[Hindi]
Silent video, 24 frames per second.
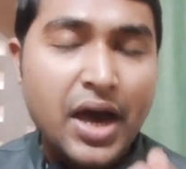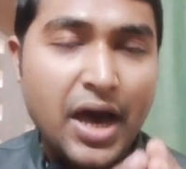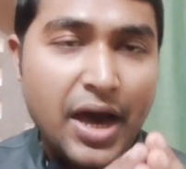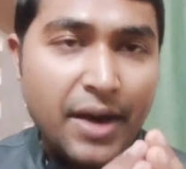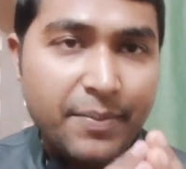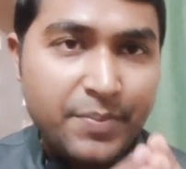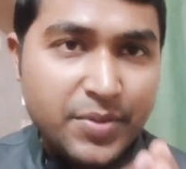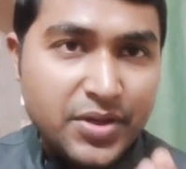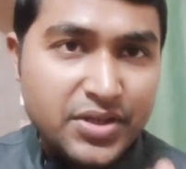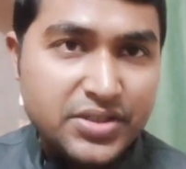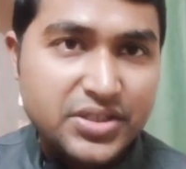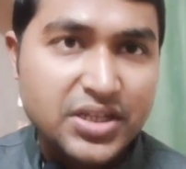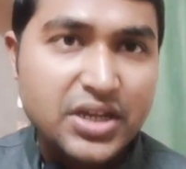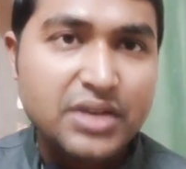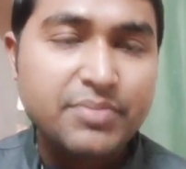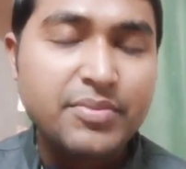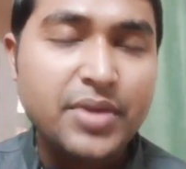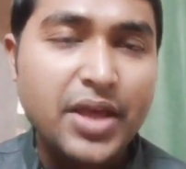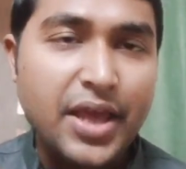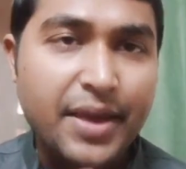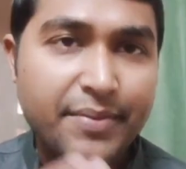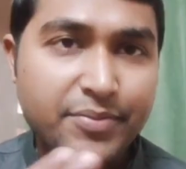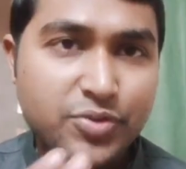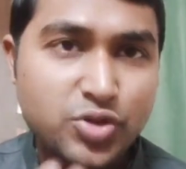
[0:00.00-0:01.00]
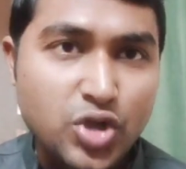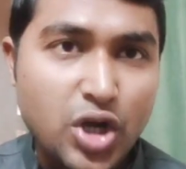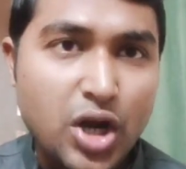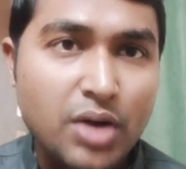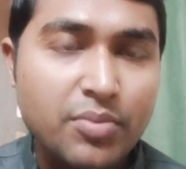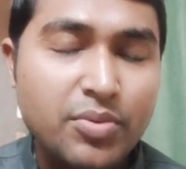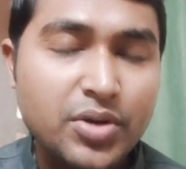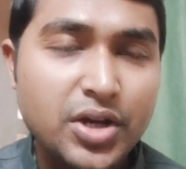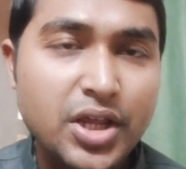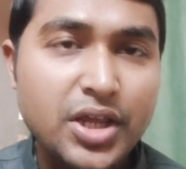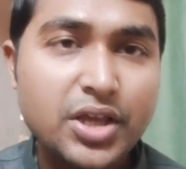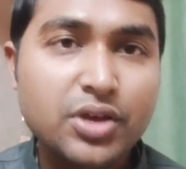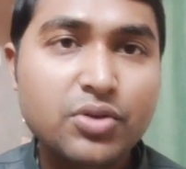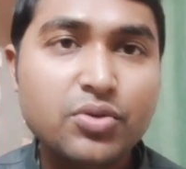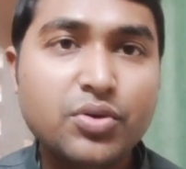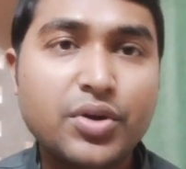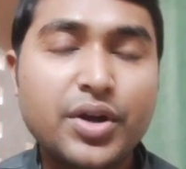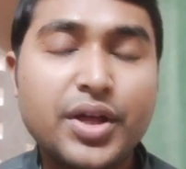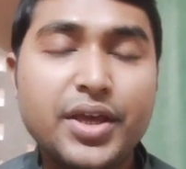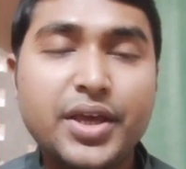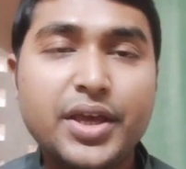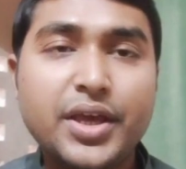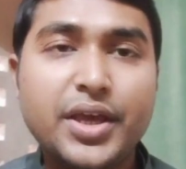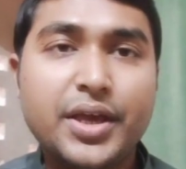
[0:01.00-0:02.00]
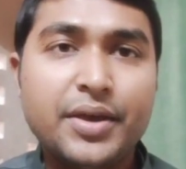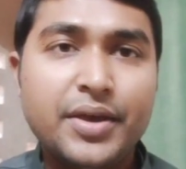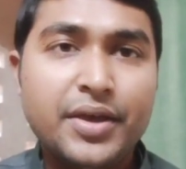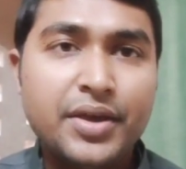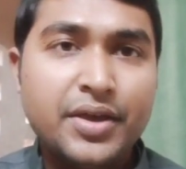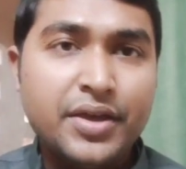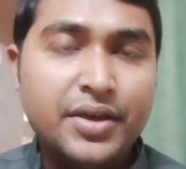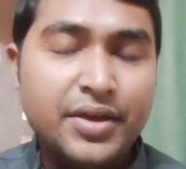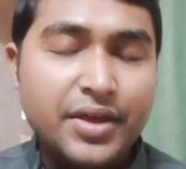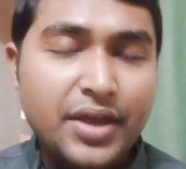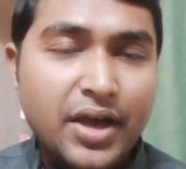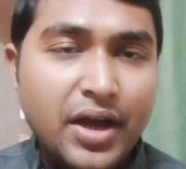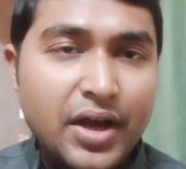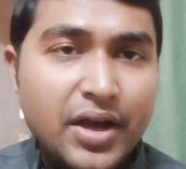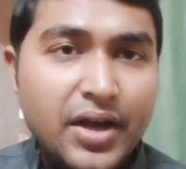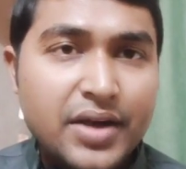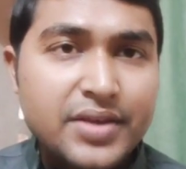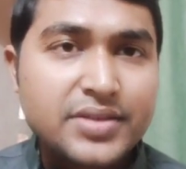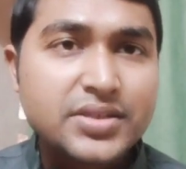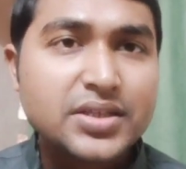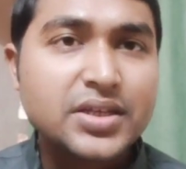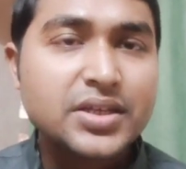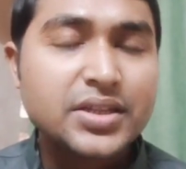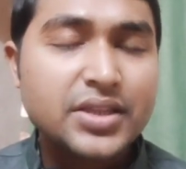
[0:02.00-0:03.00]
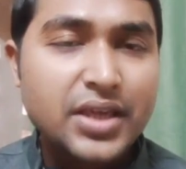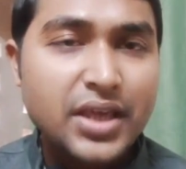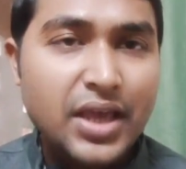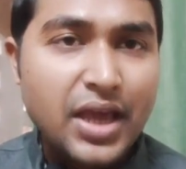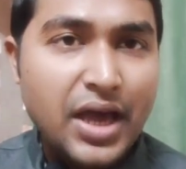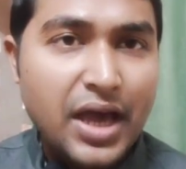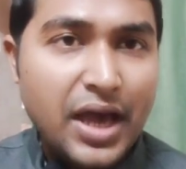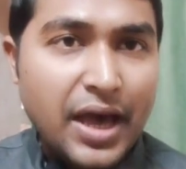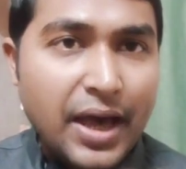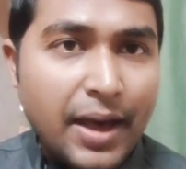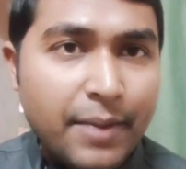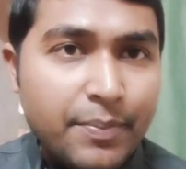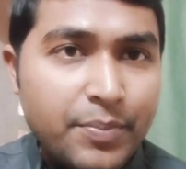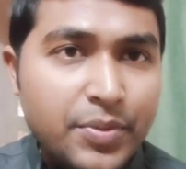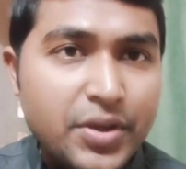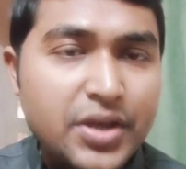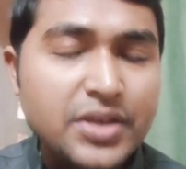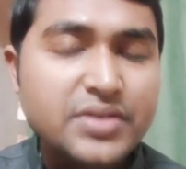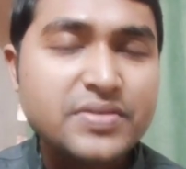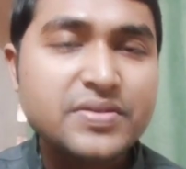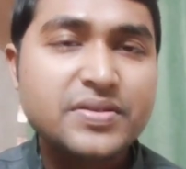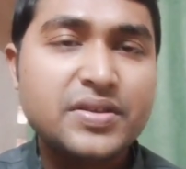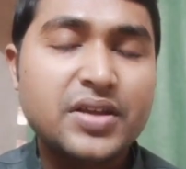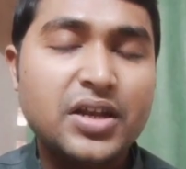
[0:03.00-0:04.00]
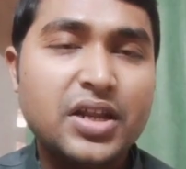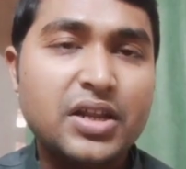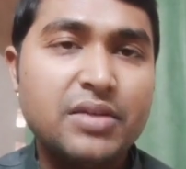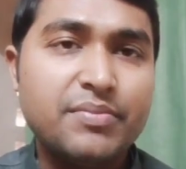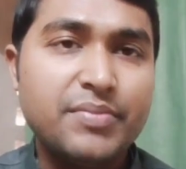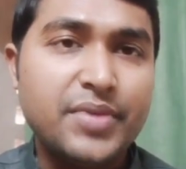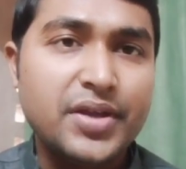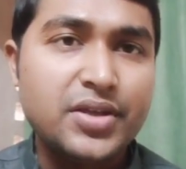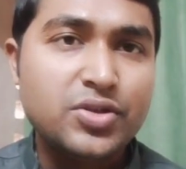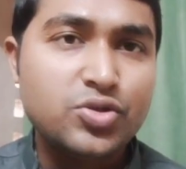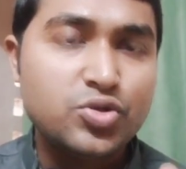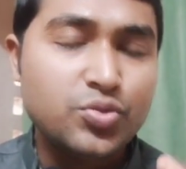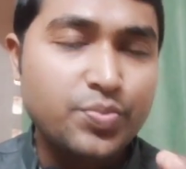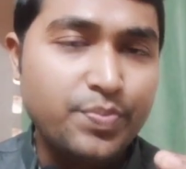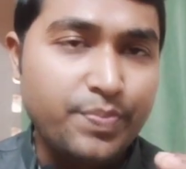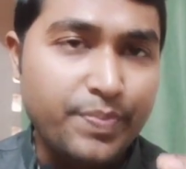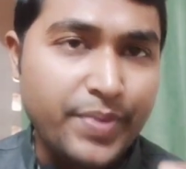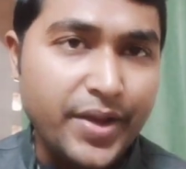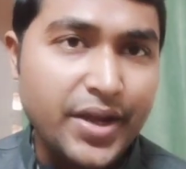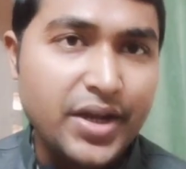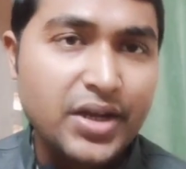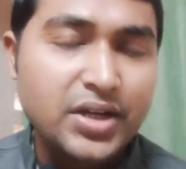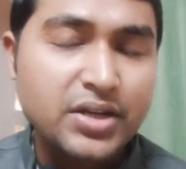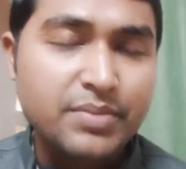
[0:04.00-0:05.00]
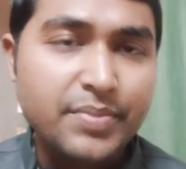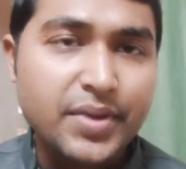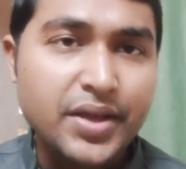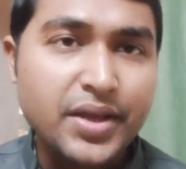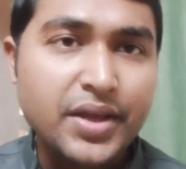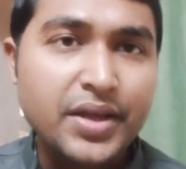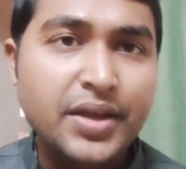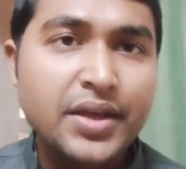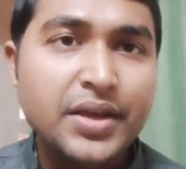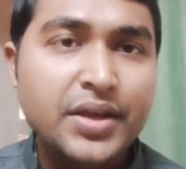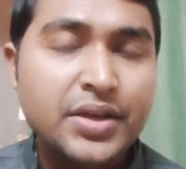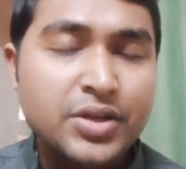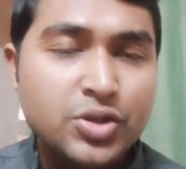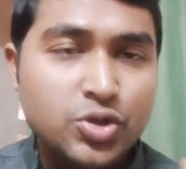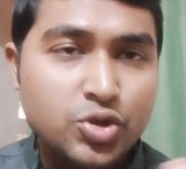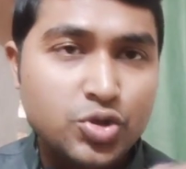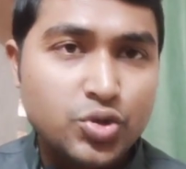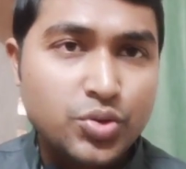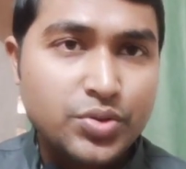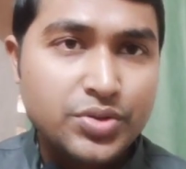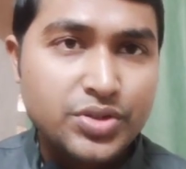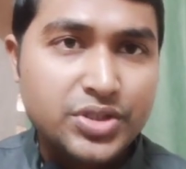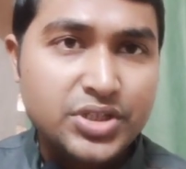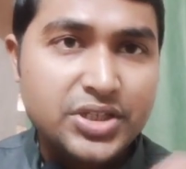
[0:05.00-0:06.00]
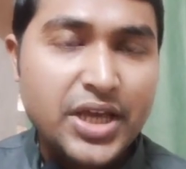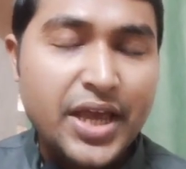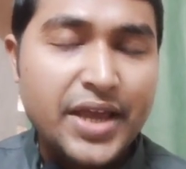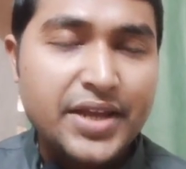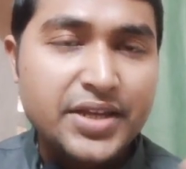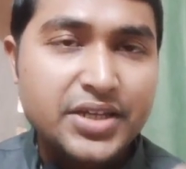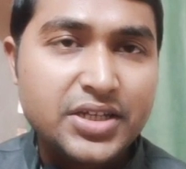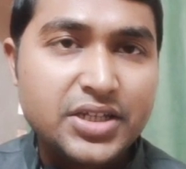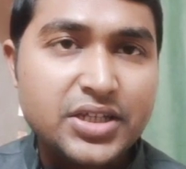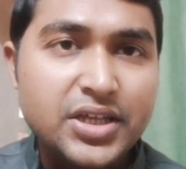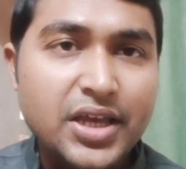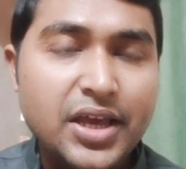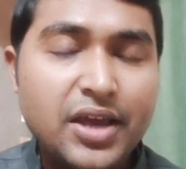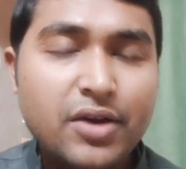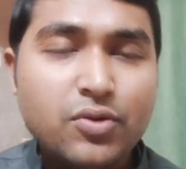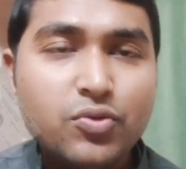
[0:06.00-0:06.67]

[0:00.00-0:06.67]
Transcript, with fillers: आपके शरीर में एब्जॉर्ब नहीं हो रही है या कह सकते हैं आपके शरीर में जो पेट में जो जी है